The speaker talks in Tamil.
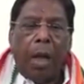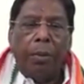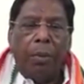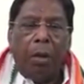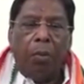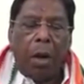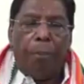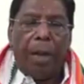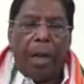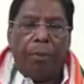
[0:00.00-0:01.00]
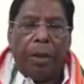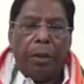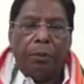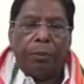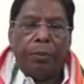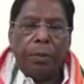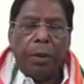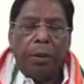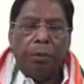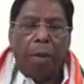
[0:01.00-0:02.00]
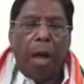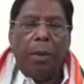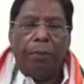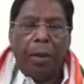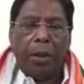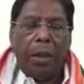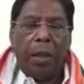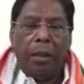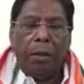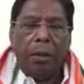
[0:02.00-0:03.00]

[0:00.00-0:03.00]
தாய்மார் ஒரு அம்மையார் மட்டும் மாயப்பகுதியில் பகுதியில்